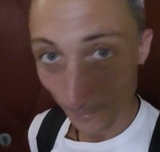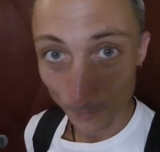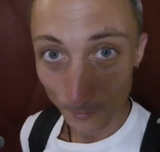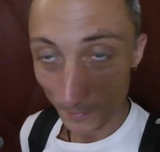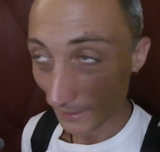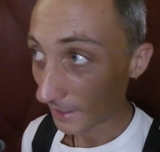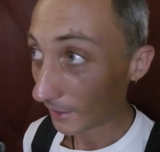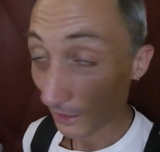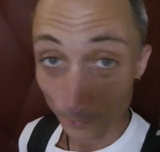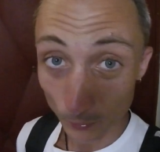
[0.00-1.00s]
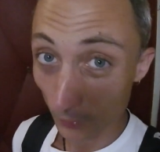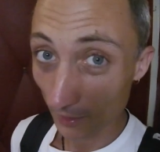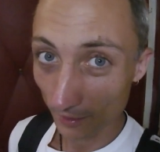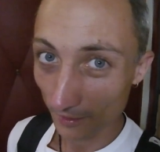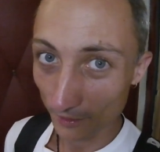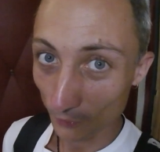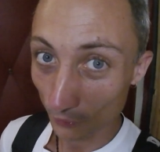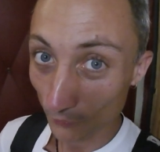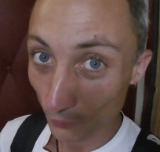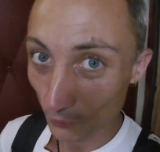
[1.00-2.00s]
там был посад, там просто не знаю,
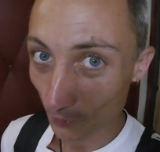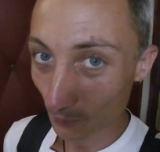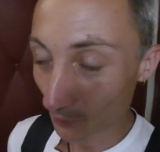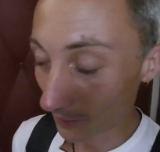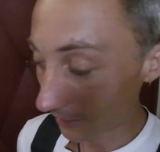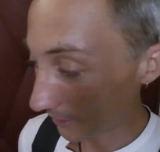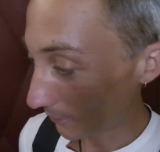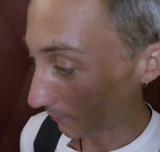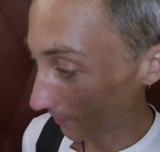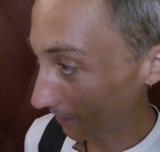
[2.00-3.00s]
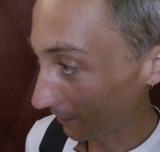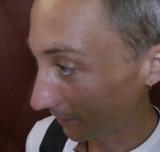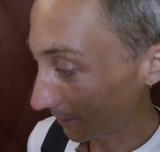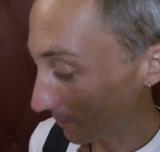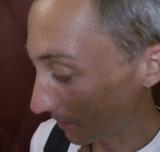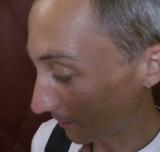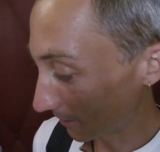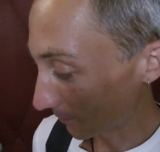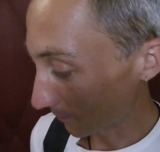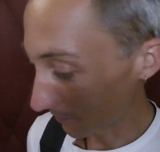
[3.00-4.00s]
что-то все очень плохо растет, какая-то
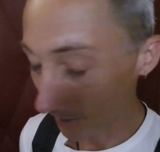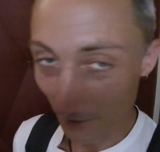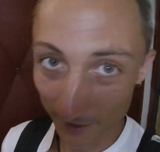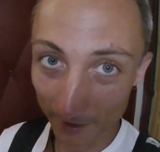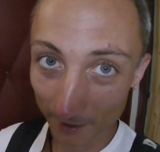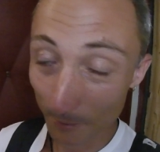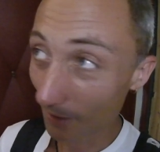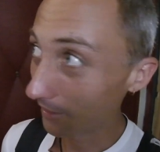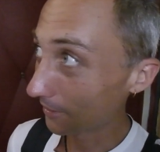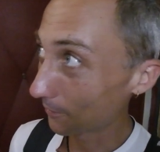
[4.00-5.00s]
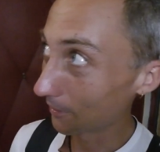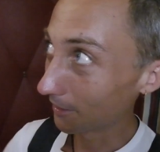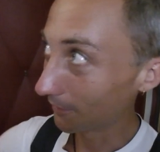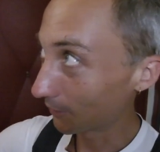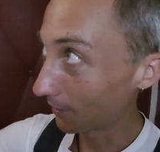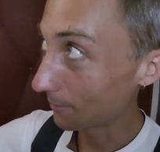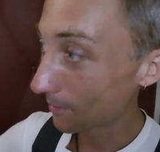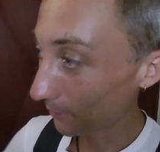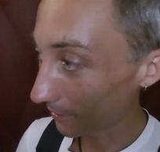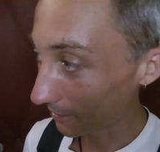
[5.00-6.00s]
аномальная зона. Знаешь, есть аномальная зона, где все
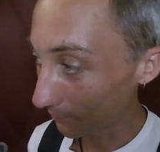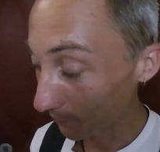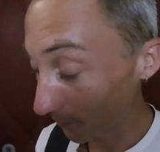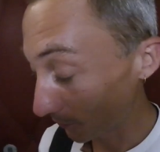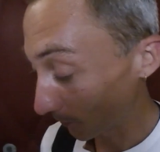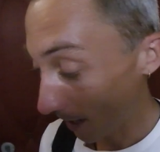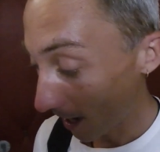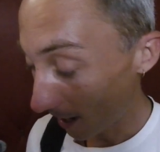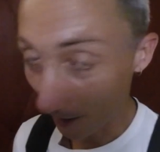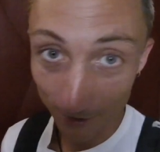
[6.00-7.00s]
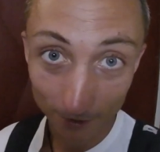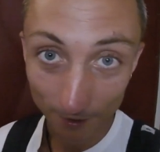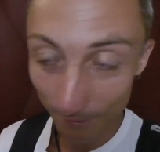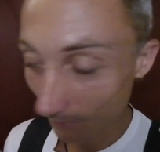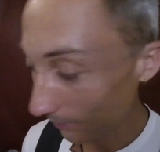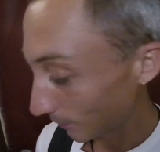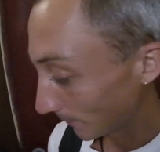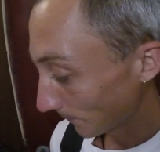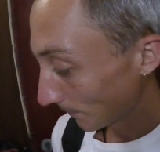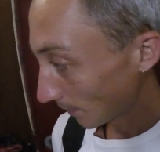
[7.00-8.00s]
наоборот хорошо растет, а есть наоборот.
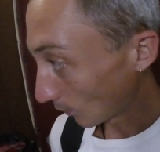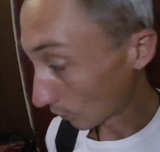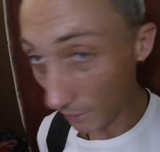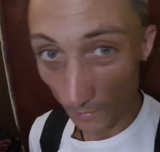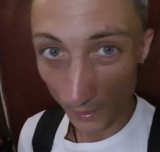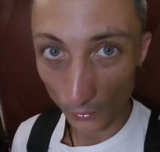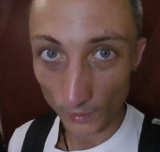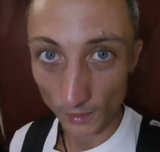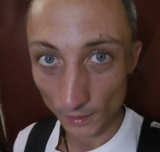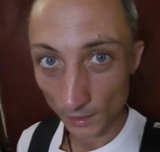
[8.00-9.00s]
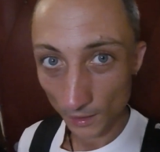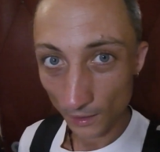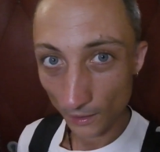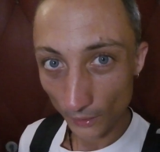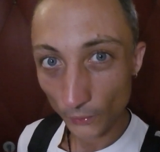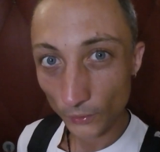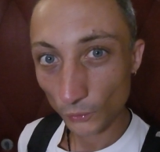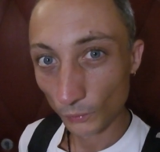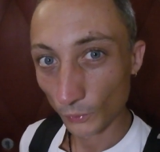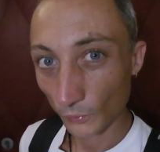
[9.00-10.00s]
Вот, и береза. Я
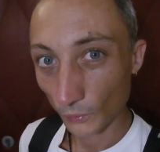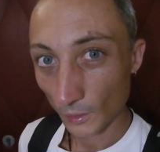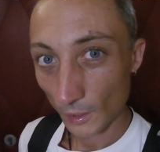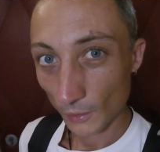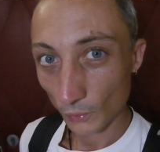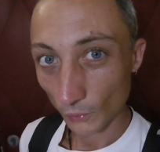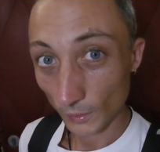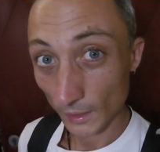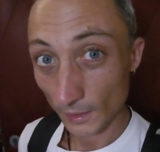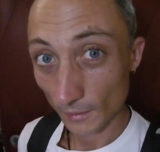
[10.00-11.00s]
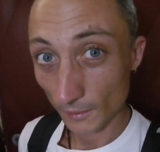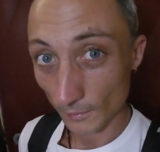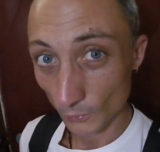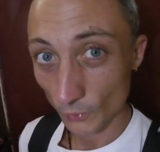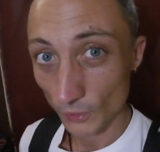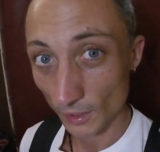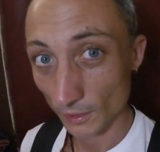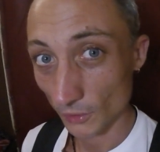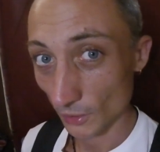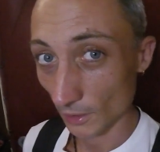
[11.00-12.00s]
думаю, вот я себе возьму
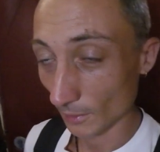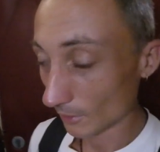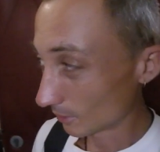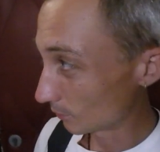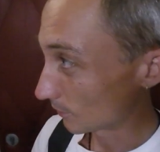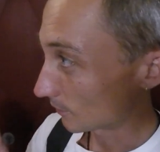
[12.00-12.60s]
участочек там где-нибудь